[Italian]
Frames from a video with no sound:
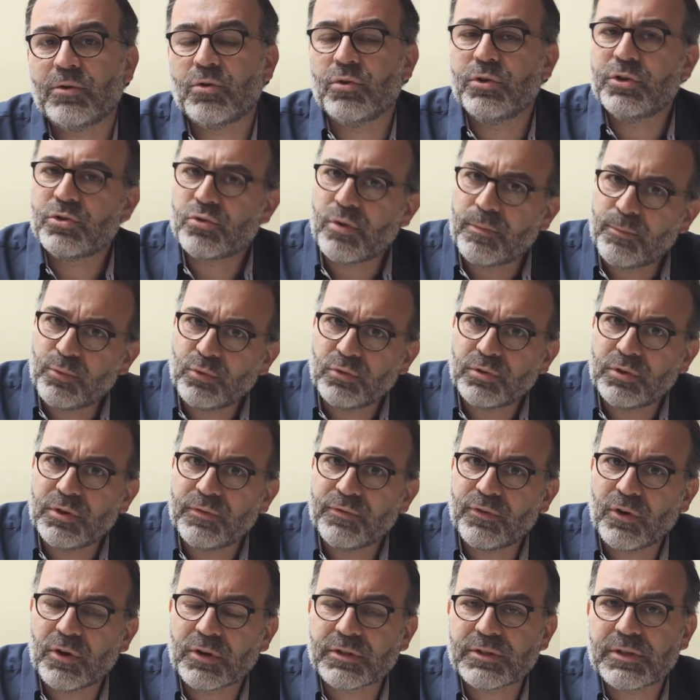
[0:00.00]
con i suoi punti di
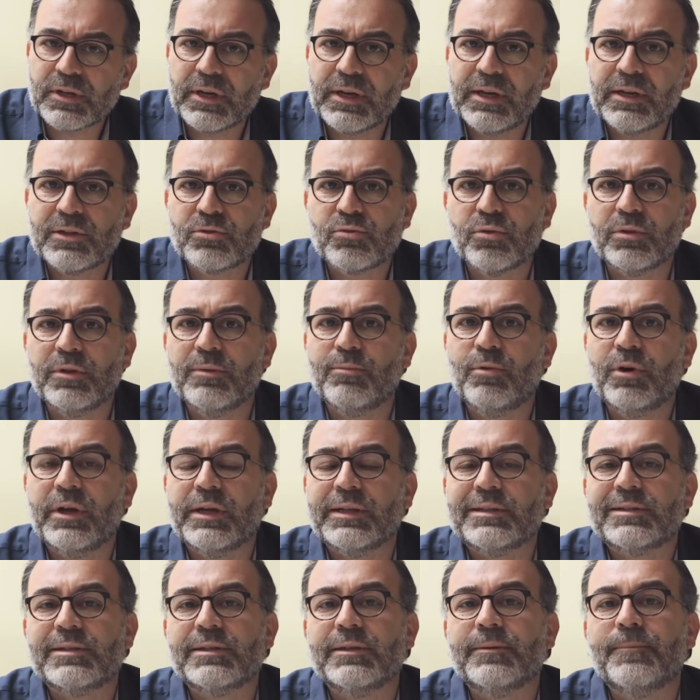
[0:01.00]
forza e le sue
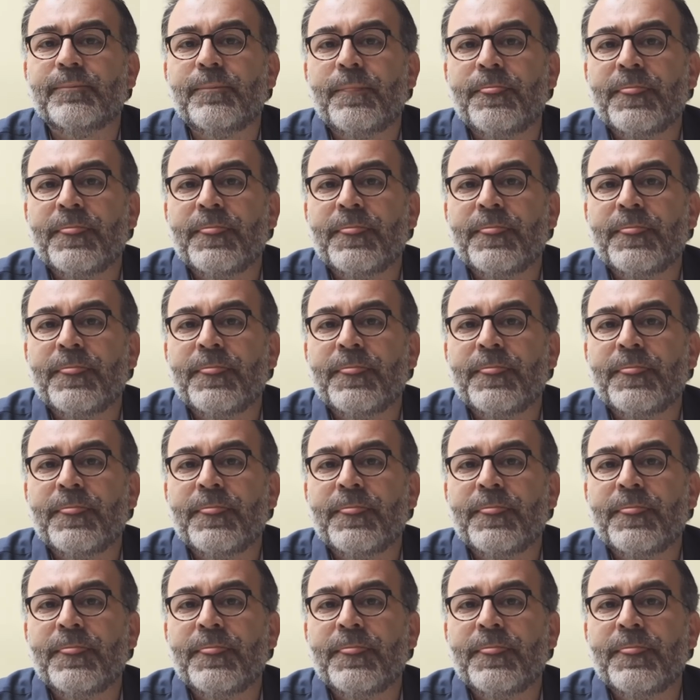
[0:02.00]
debolezze.